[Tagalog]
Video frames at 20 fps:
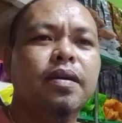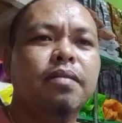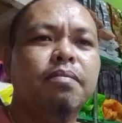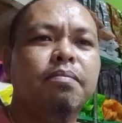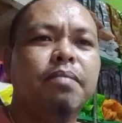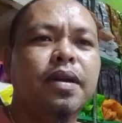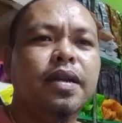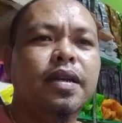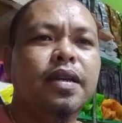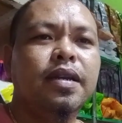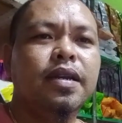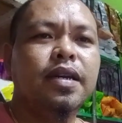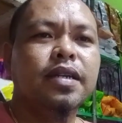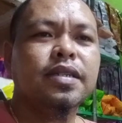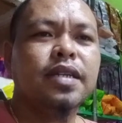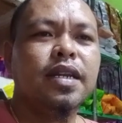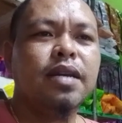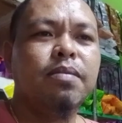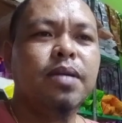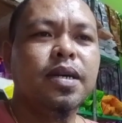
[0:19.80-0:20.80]
paninda
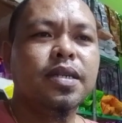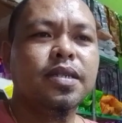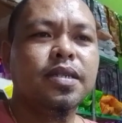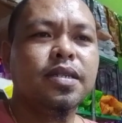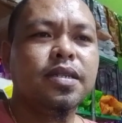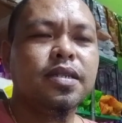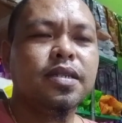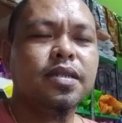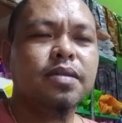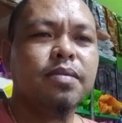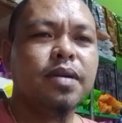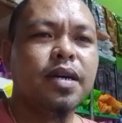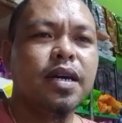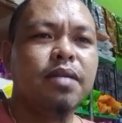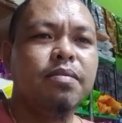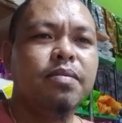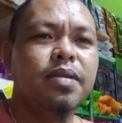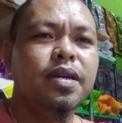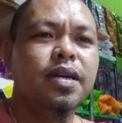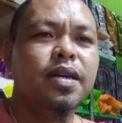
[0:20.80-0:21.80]
sa labas mga
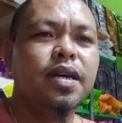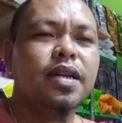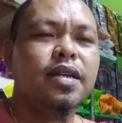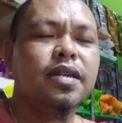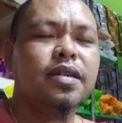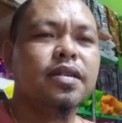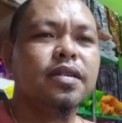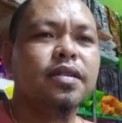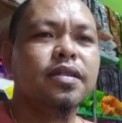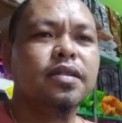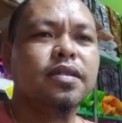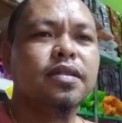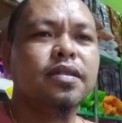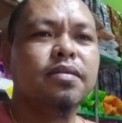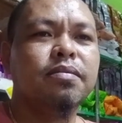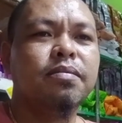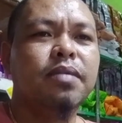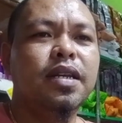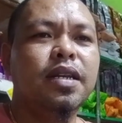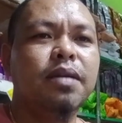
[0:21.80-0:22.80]
kaibigan.
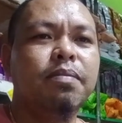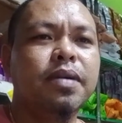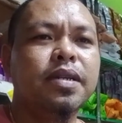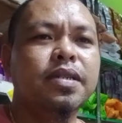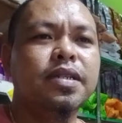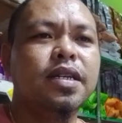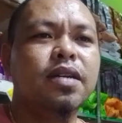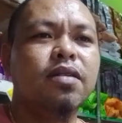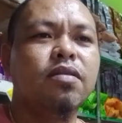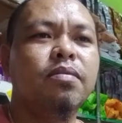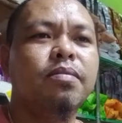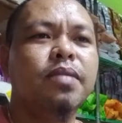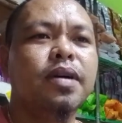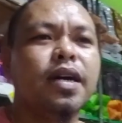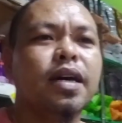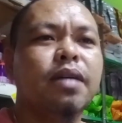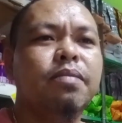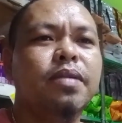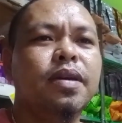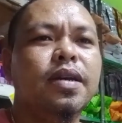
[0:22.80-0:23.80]
May napansin ako mga
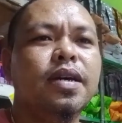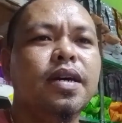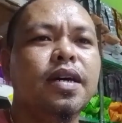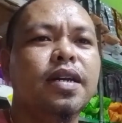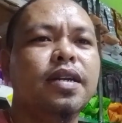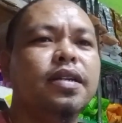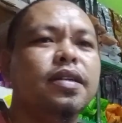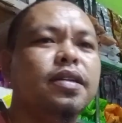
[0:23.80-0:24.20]
kaibigan.